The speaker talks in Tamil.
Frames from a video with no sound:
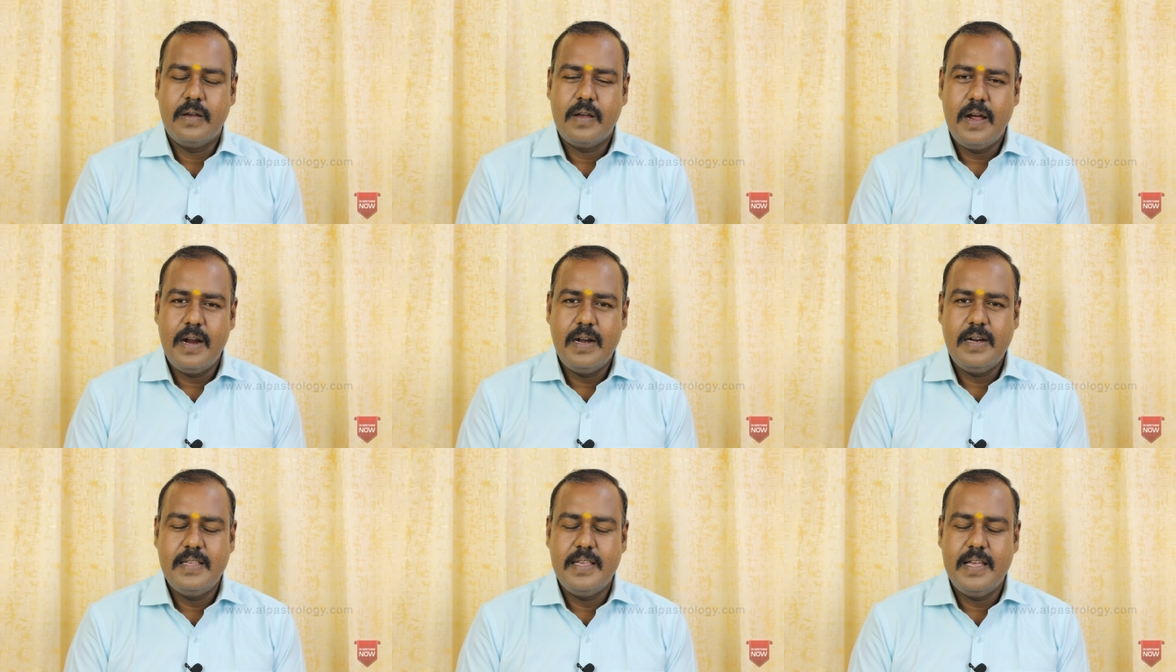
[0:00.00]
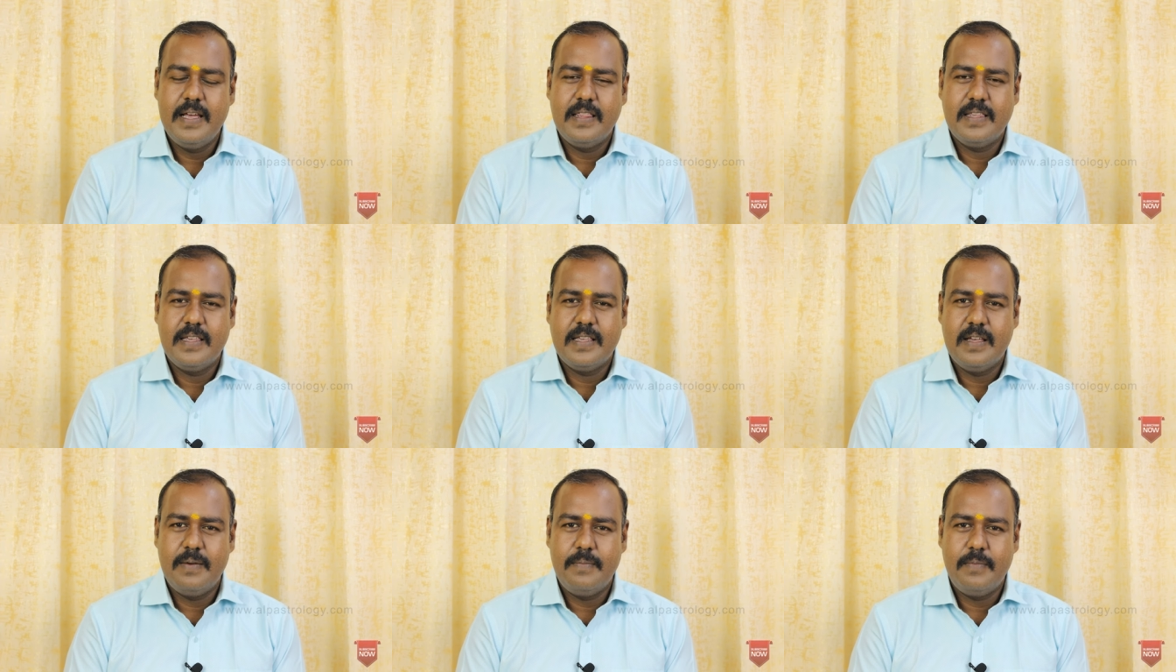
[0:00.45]

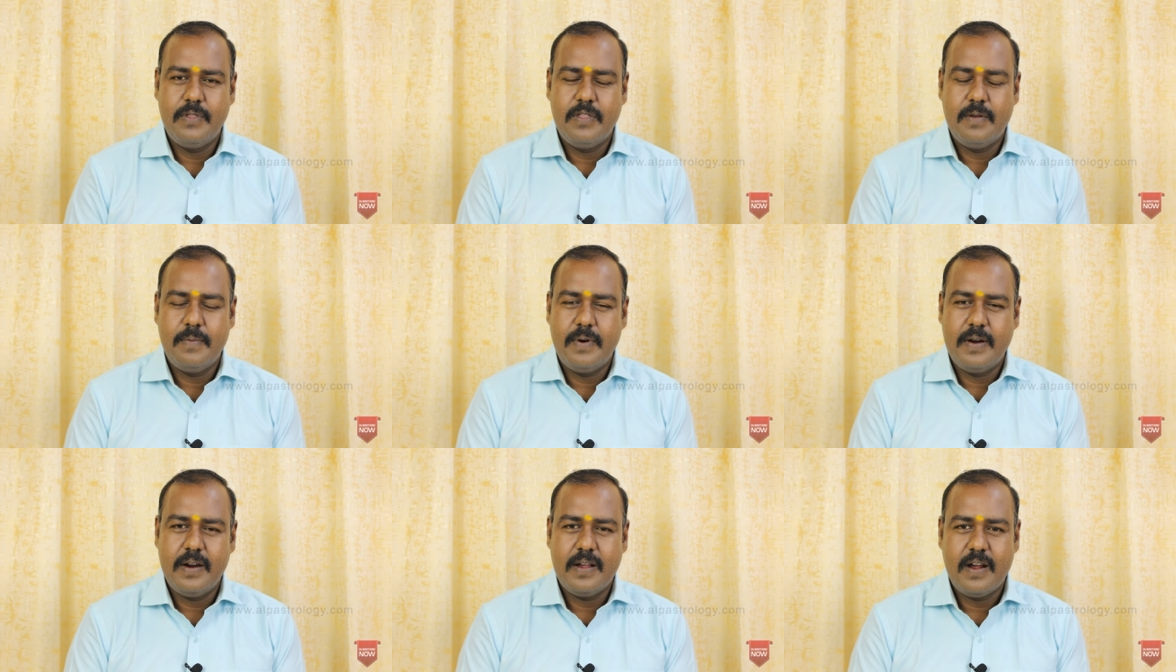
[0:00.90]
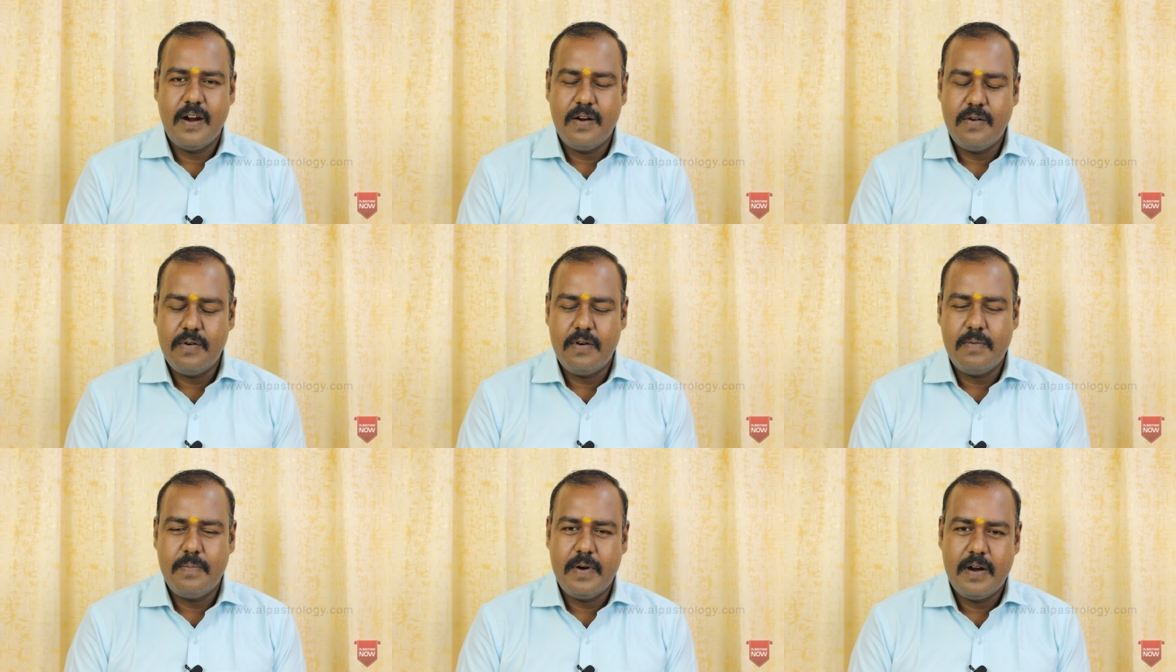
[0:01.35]
கால்சியத்தை சம்மந்தப்பட்ட
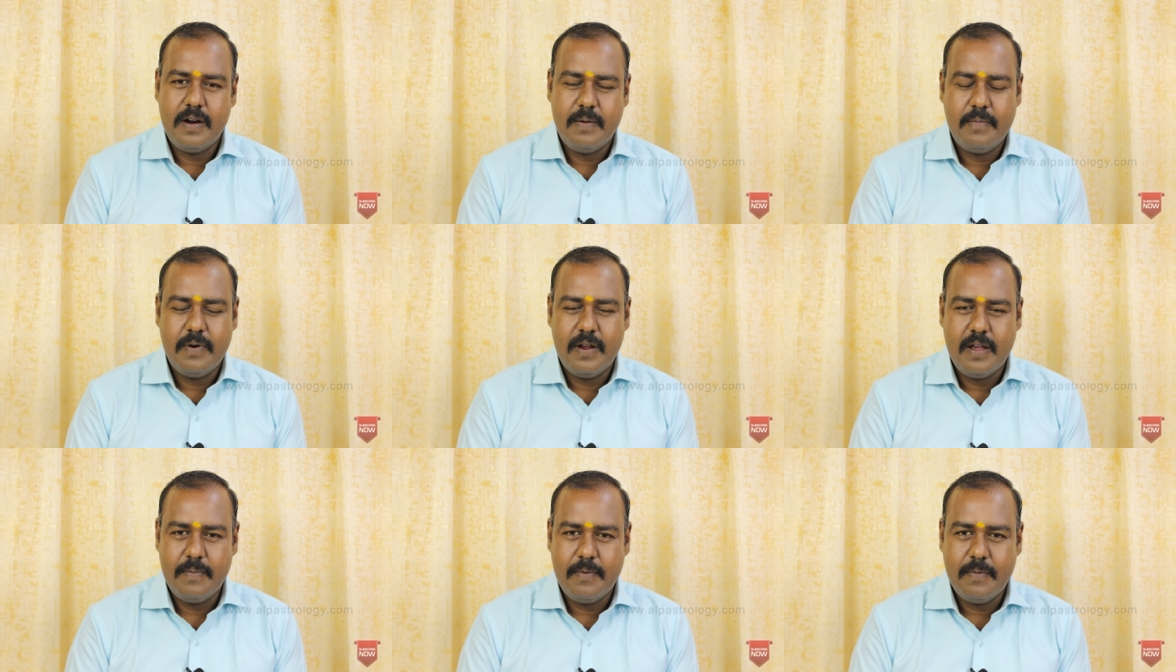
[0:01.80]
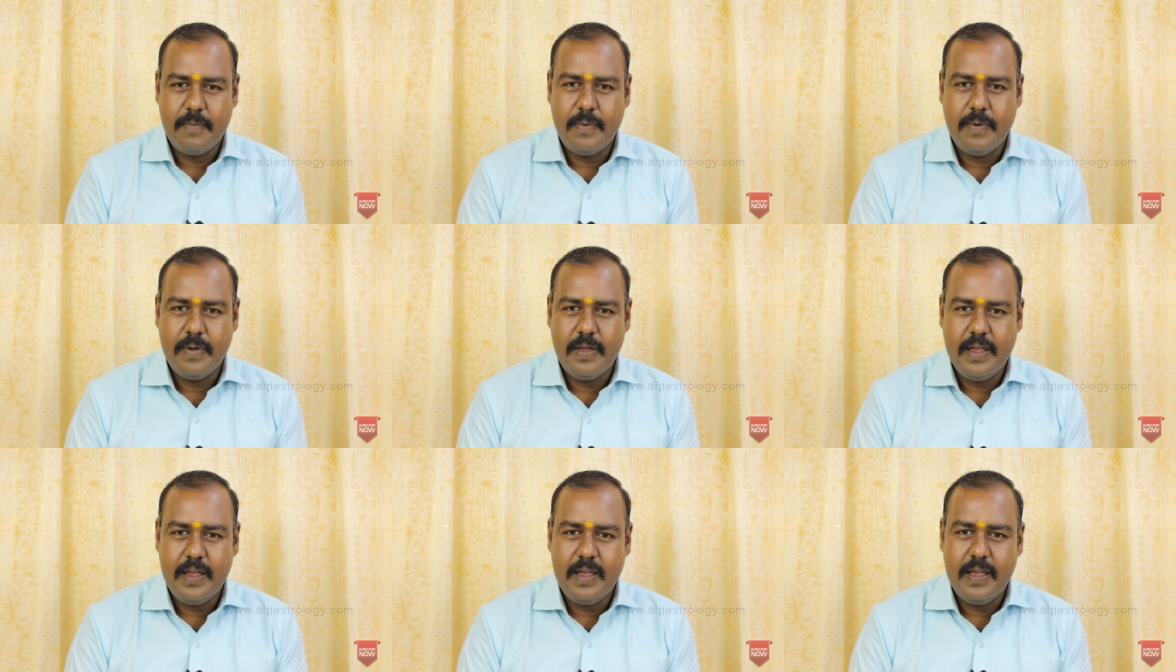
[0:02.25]
கண்ட்ரோல் பண்ண முடியாமல்
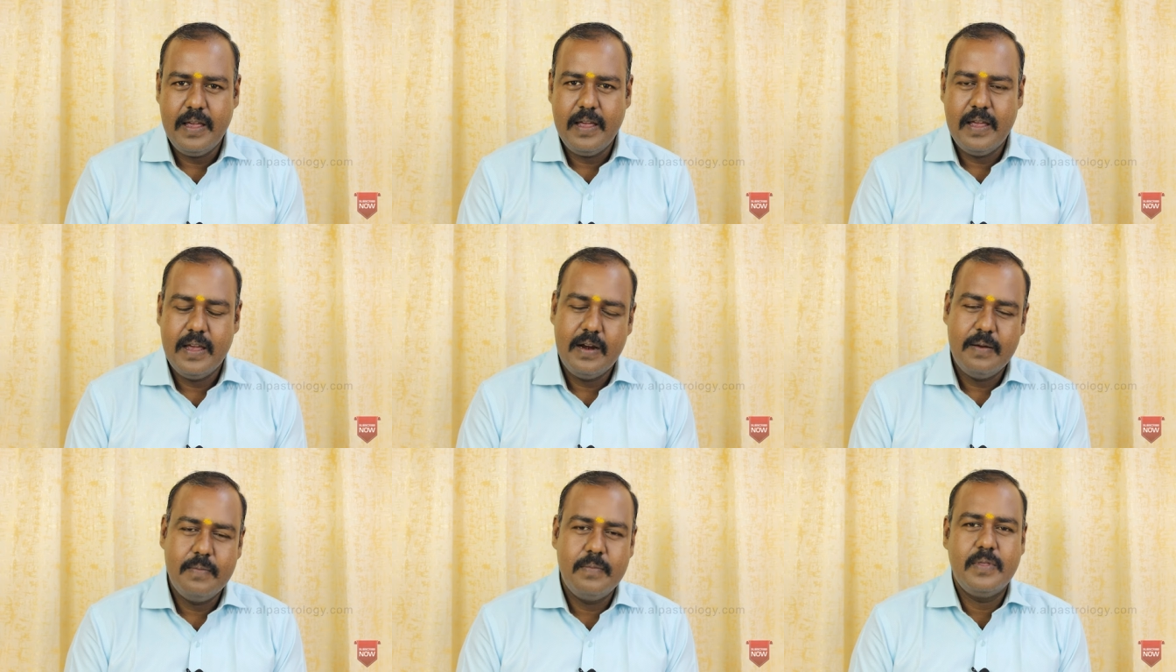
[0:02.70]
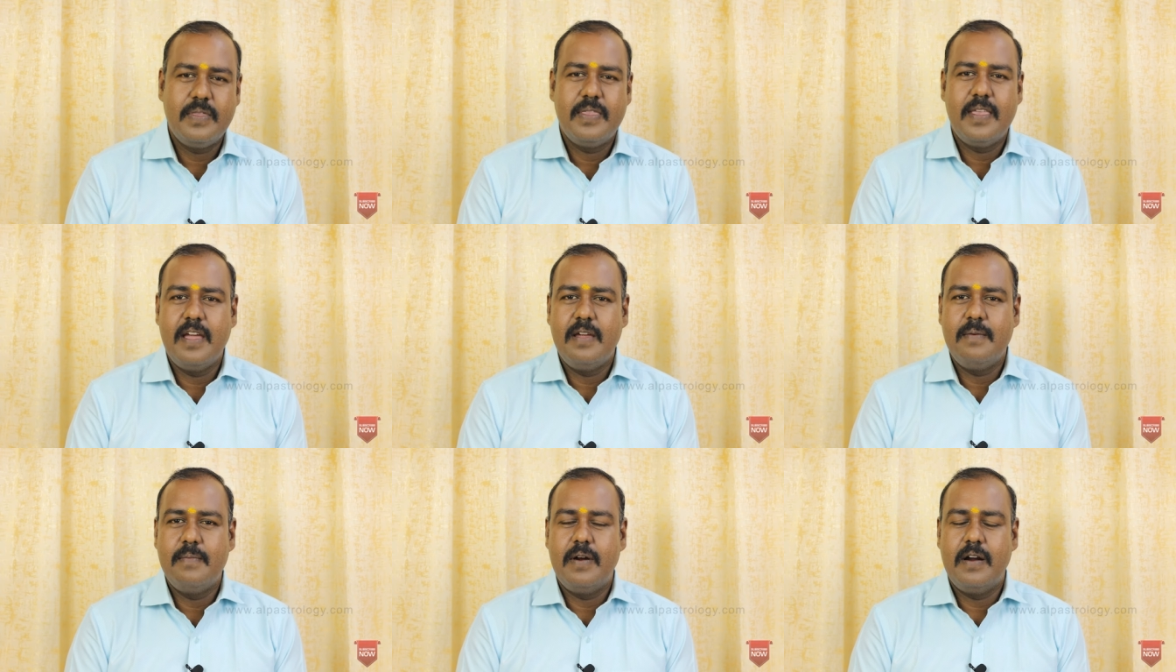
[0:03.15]
போய் எலும்பு
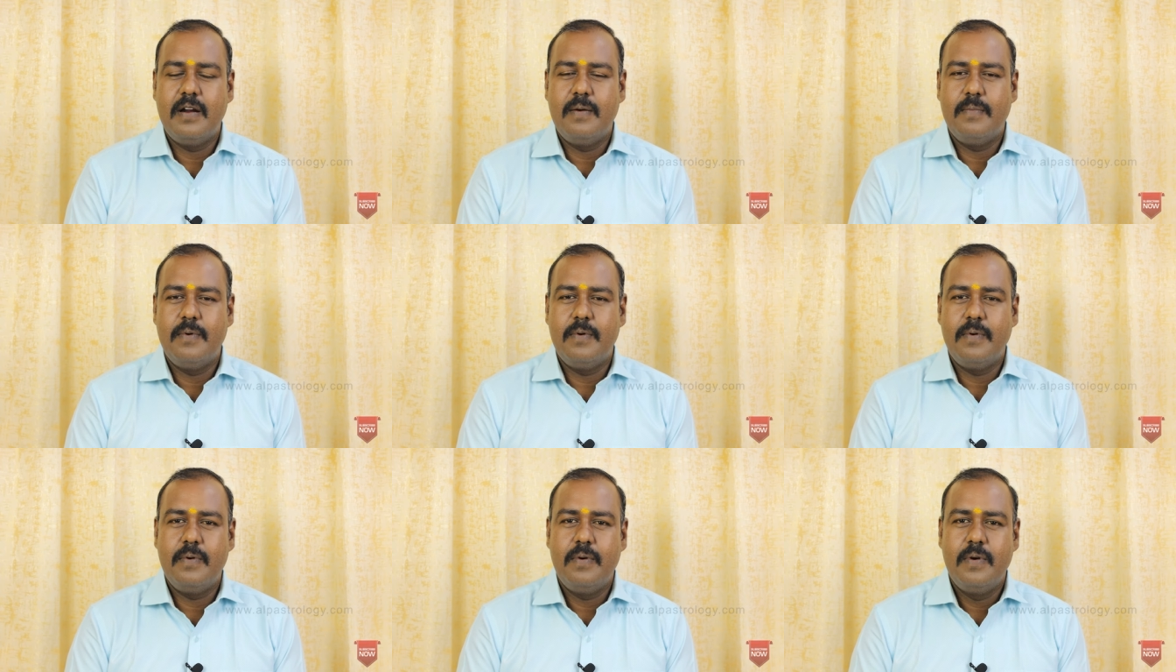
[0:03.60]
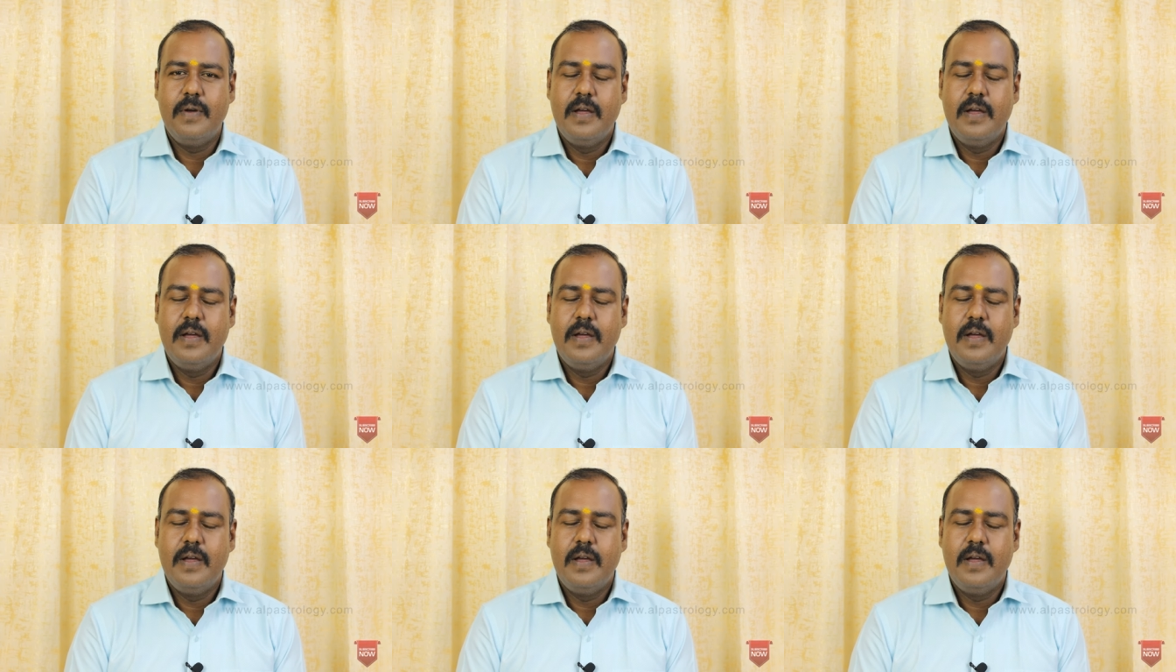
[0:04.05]
தேய்மானமோ